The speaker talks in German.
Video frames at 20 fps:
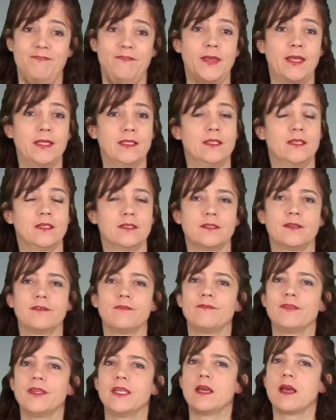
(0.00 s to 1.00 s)
Sie haben die
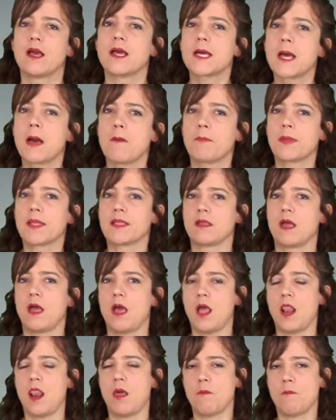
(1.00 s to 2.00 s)
Geschicke unseres
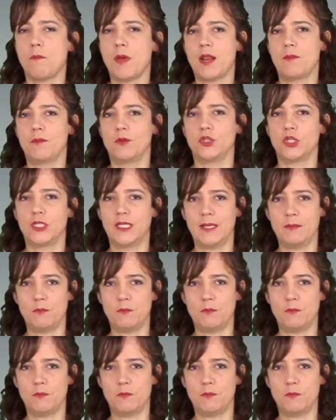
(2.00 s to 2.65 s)
Landes in den vergangenen